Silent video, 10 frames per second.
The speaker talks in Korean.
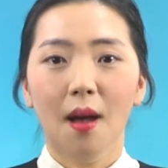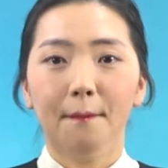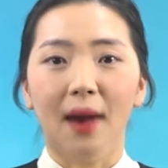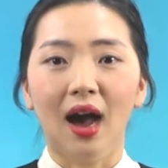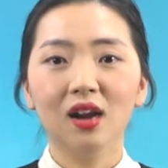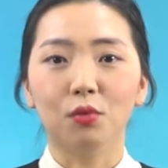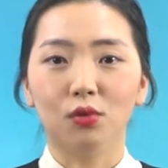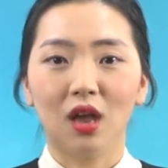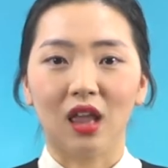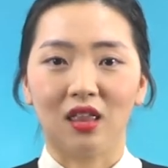말을
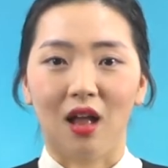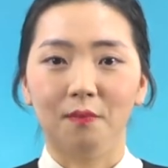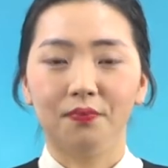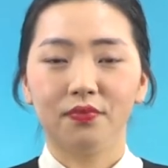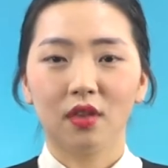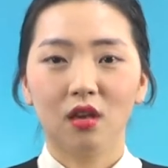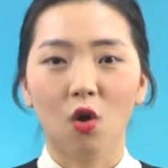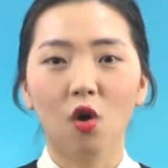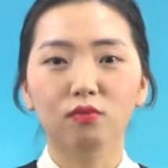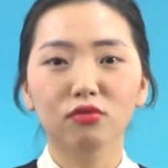못하겠다.
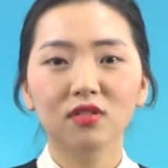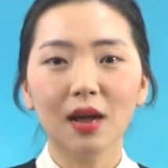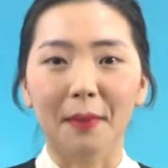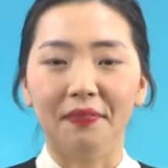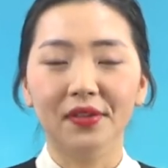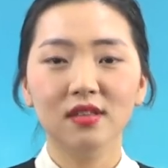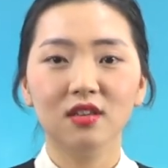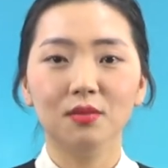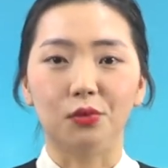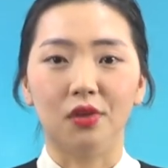영어 문장
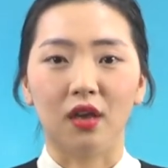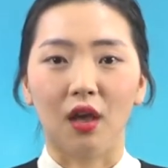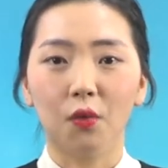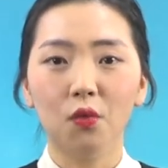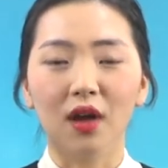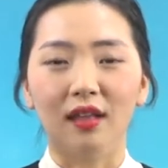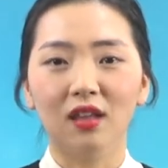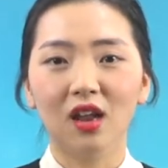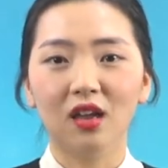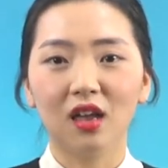만들지를 못하겠고
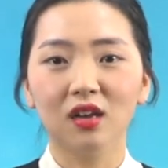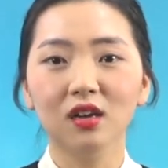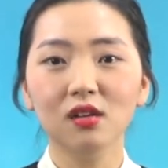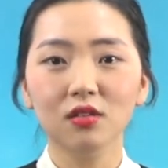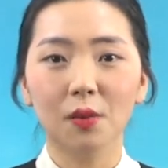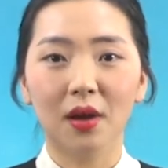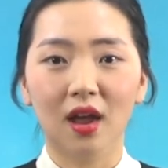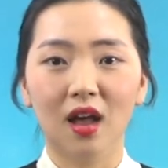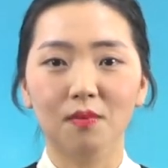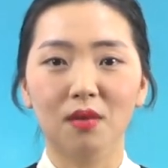간단하게 글을 써봐라
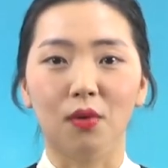하면